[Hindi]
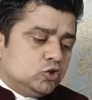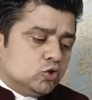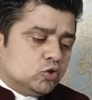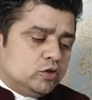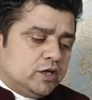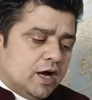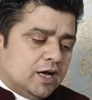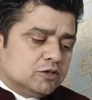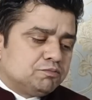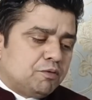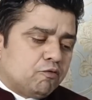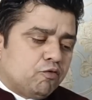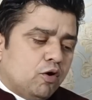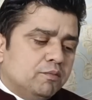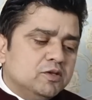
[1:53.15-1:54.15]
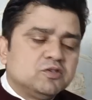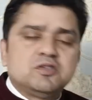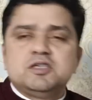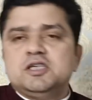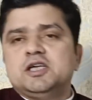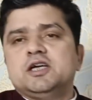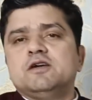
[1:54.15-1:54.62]
जो डांस परफॉर्मेंस
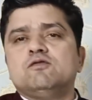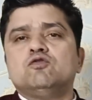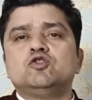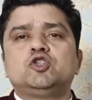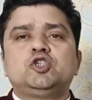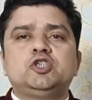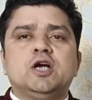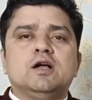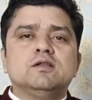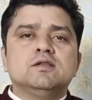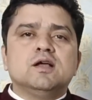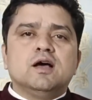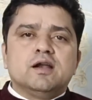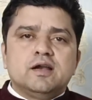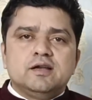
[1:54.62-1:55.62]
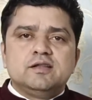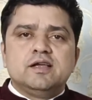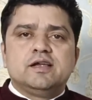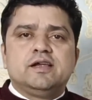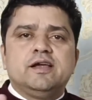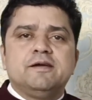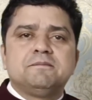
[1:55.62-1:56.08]
दी है वो शानदार है
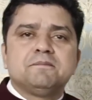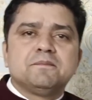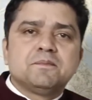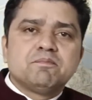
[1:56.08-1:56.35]
देखिए